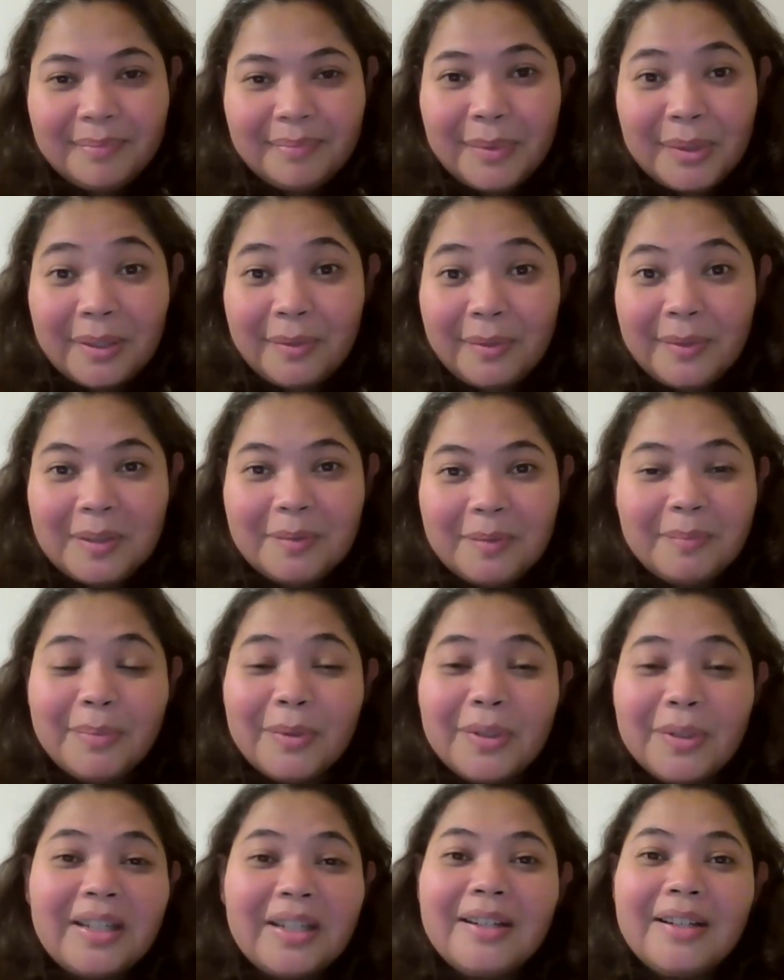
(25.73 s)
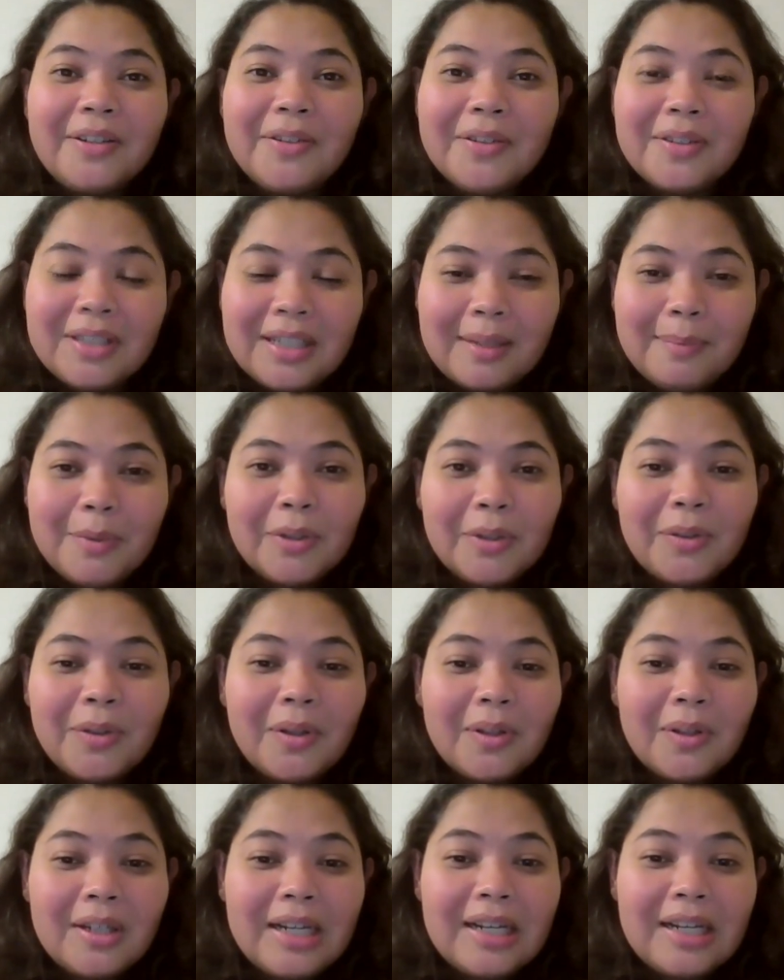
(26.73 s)
porque bueno, porque reconocemos
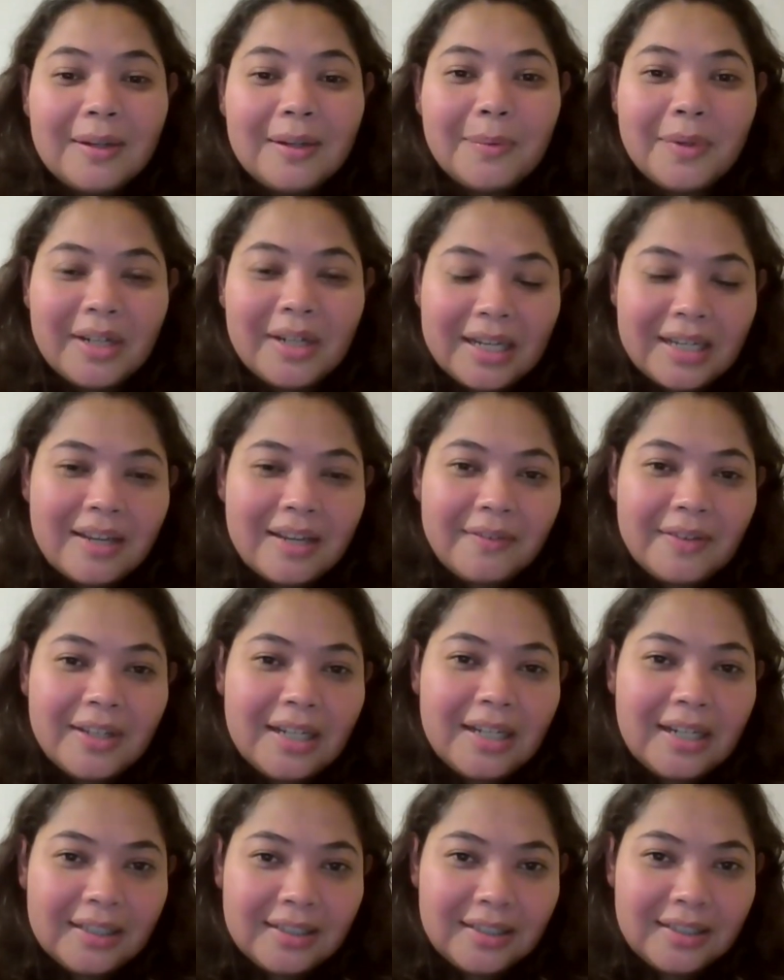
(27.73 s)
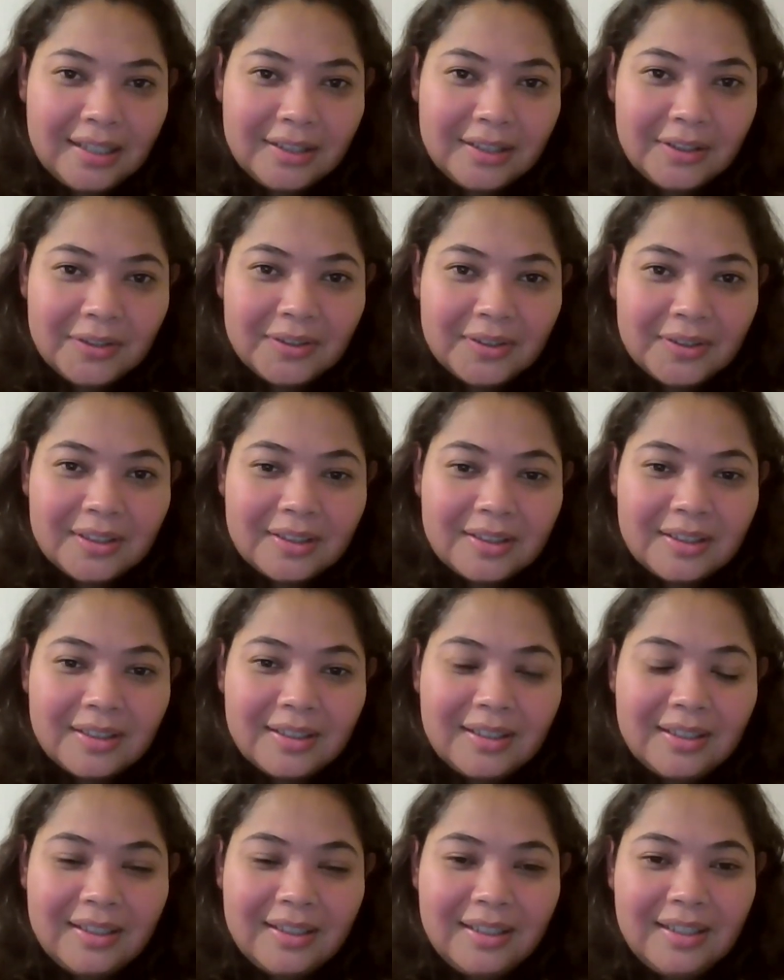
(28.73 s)
toda la labor que ya vienen haciendo
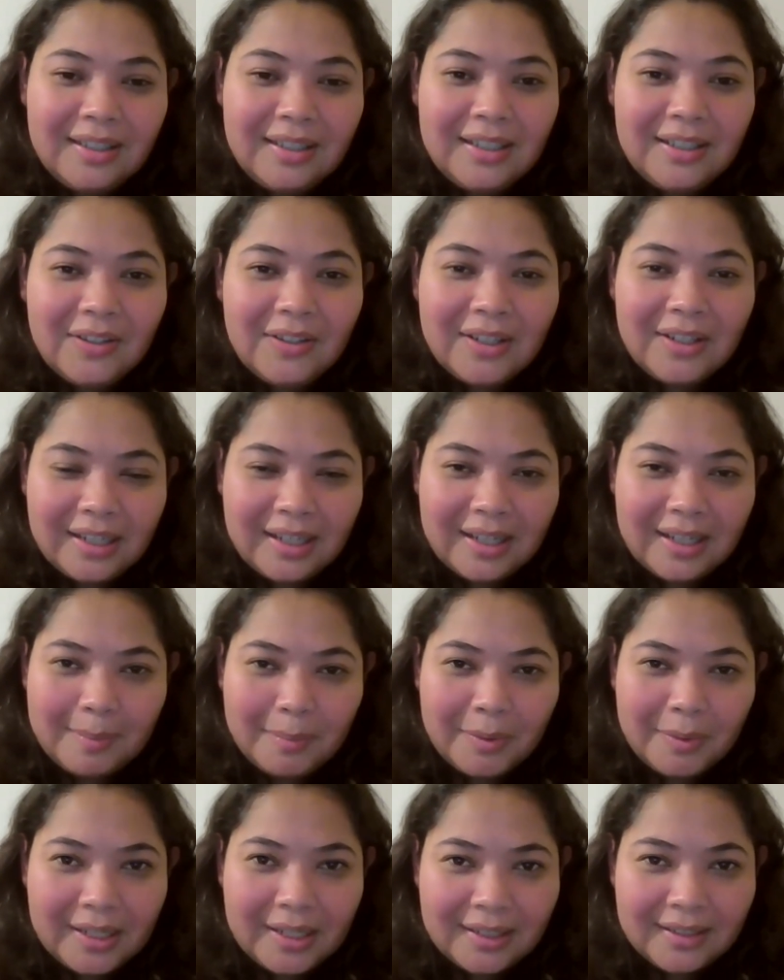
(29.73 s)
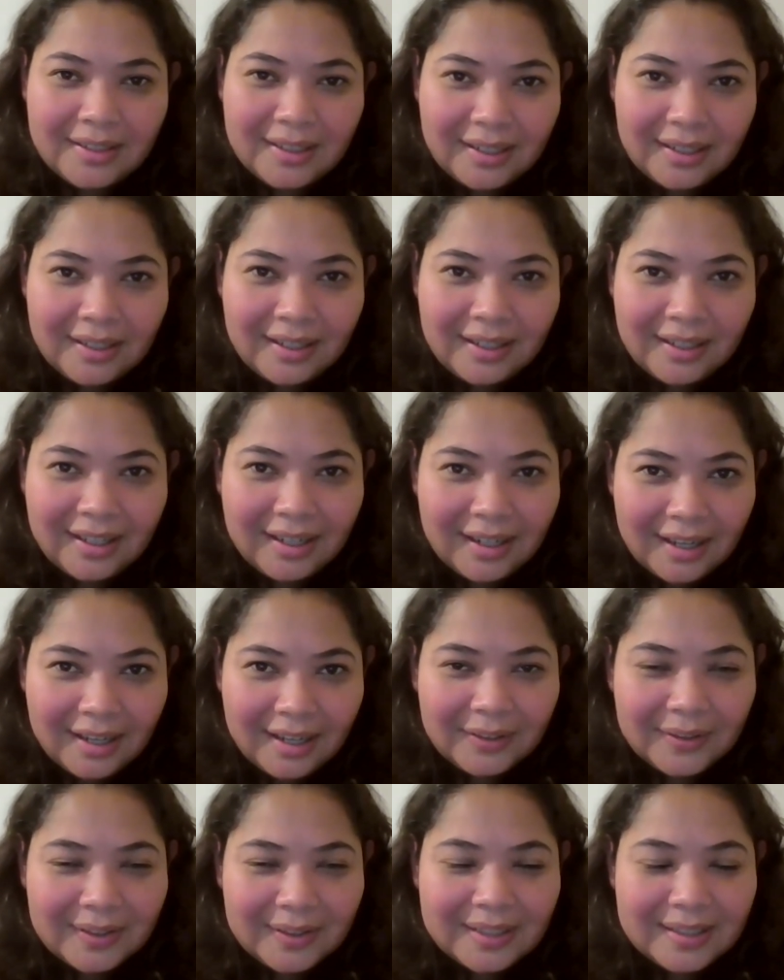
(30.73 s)
y lo que queremos es seguir
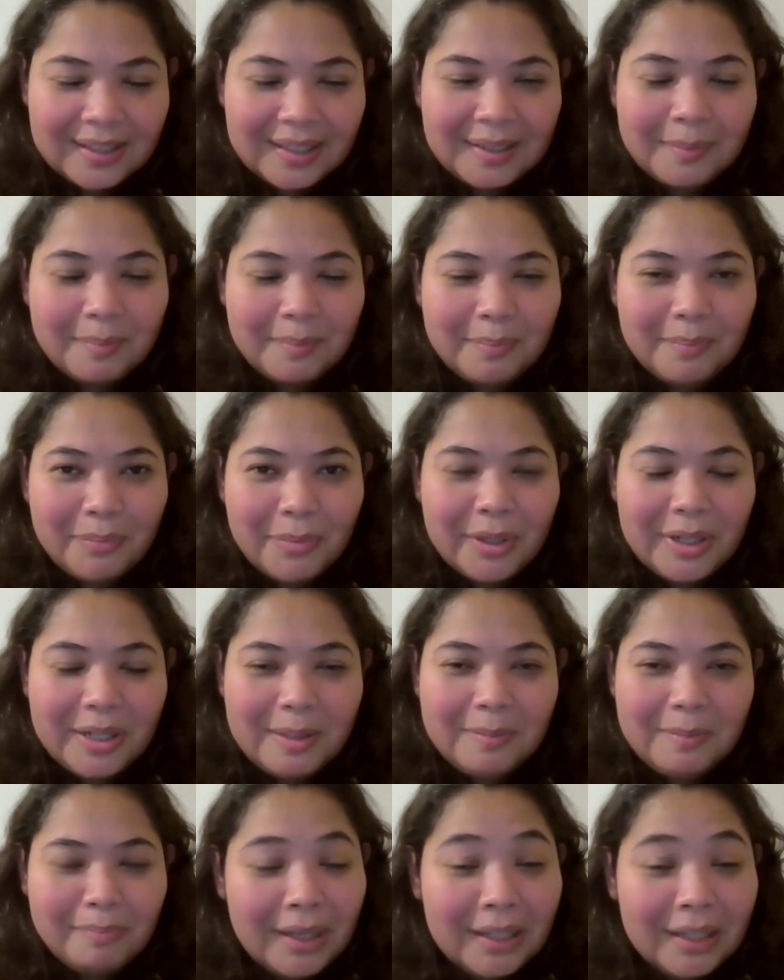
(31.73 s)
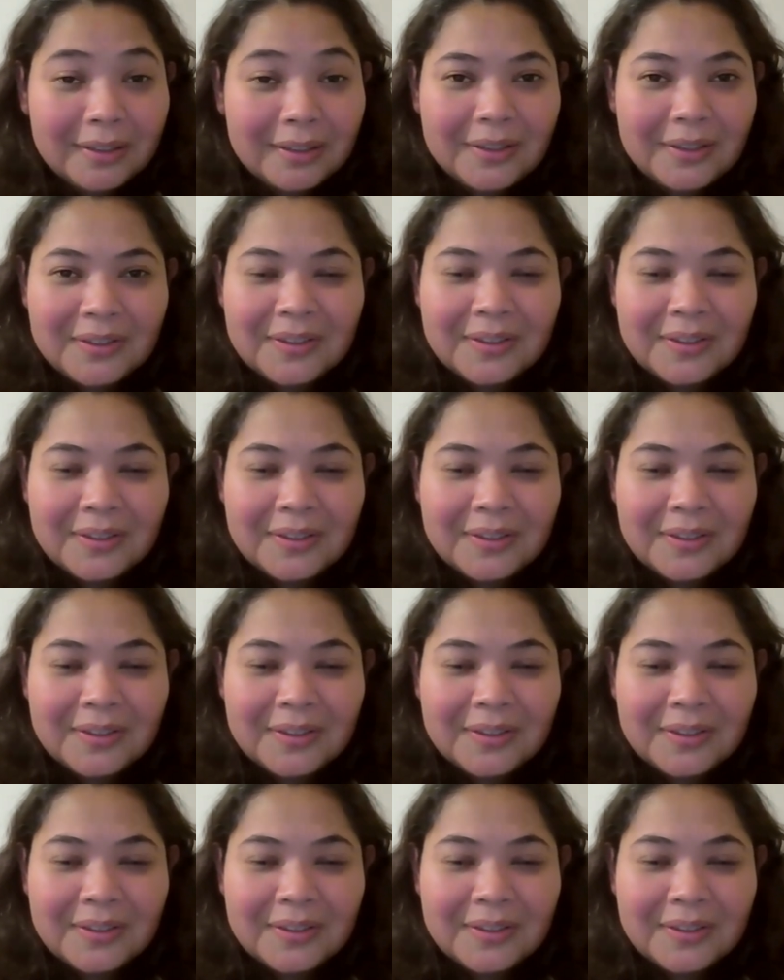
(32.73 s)
creando ese buen impacto